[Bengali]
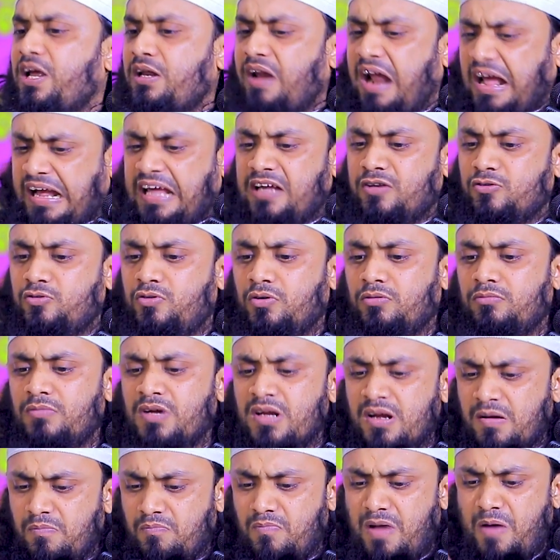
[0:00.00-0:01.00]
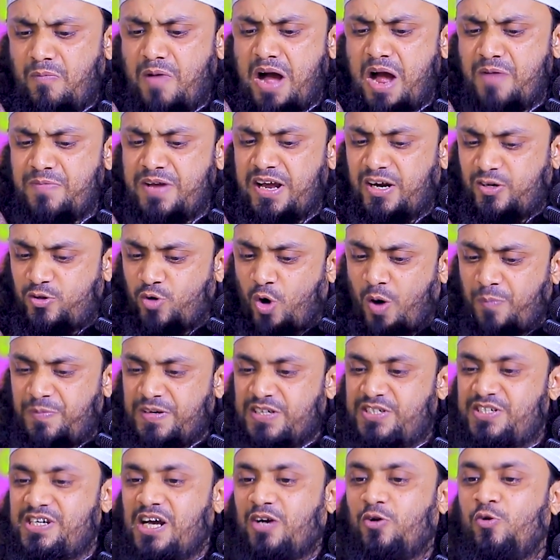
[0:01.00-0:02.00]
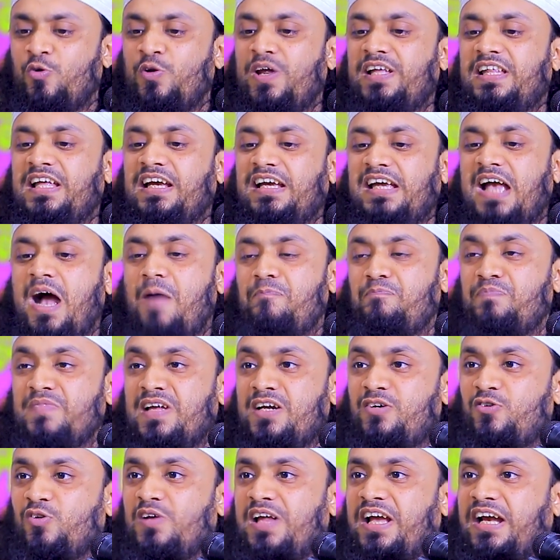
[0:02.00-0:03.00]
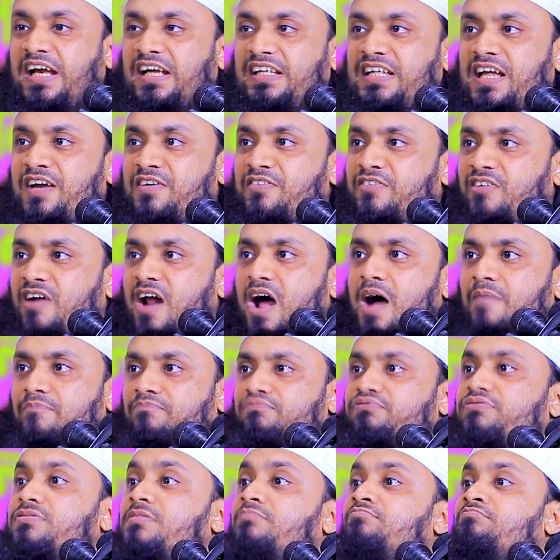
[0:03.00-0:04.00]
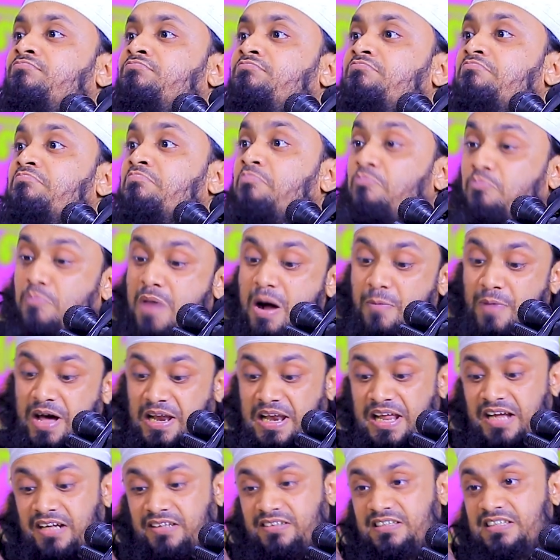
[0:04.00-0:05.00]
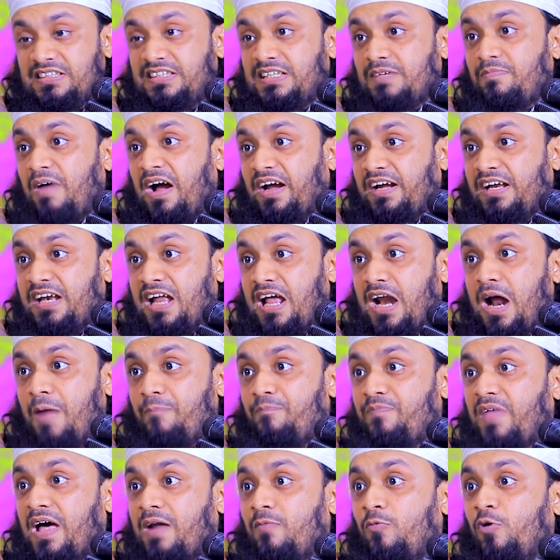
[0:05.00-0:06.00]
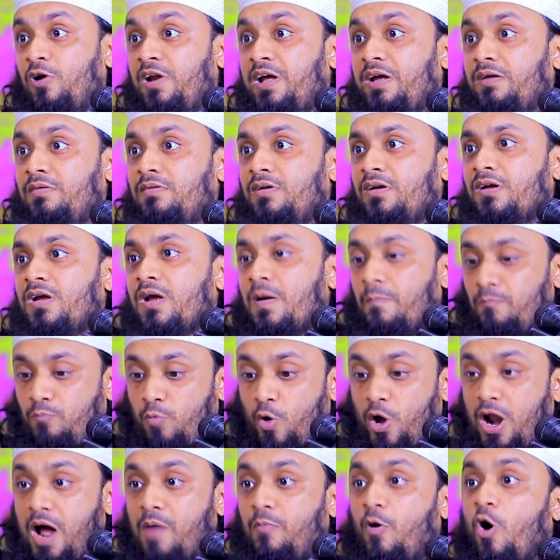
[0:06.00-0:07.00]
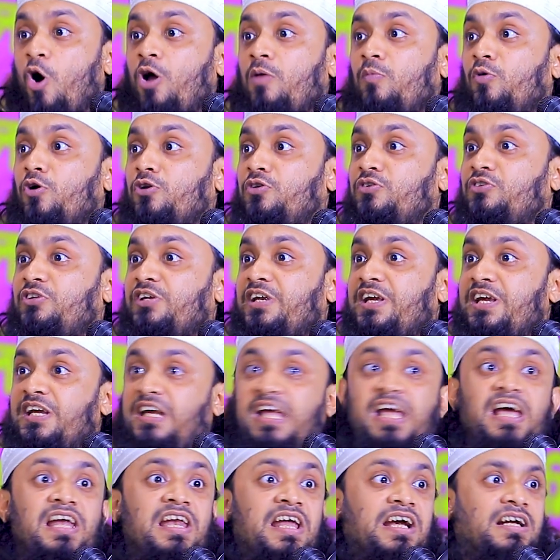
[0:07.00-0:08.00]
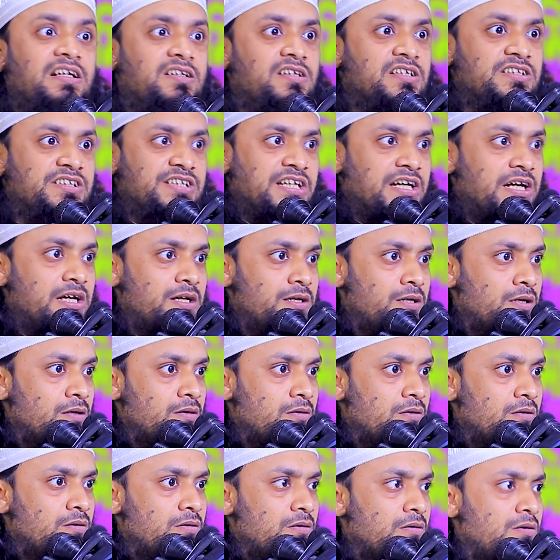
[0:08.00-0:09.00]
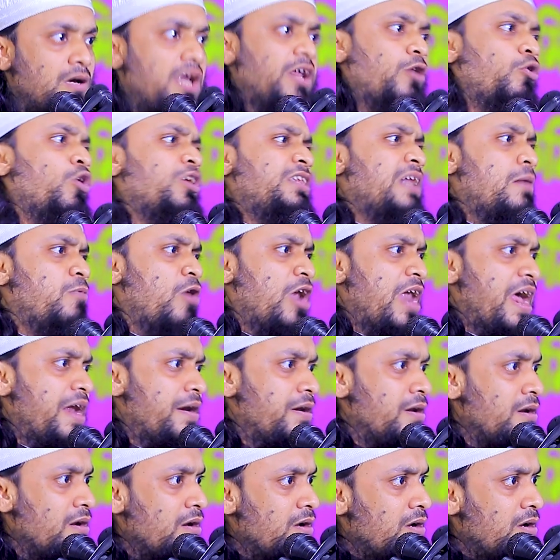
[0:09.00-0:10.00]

হয় রাখেন তো মামা আমি একটু অফিসটা ঘুরে দেখি আপনি একটু লিখে দেন ড্রাফট মামা লিখতেছে ভাগিনার আবদার বলে বরাবর মন্ত্রী কে লিখতেছে আরে কথা বলেন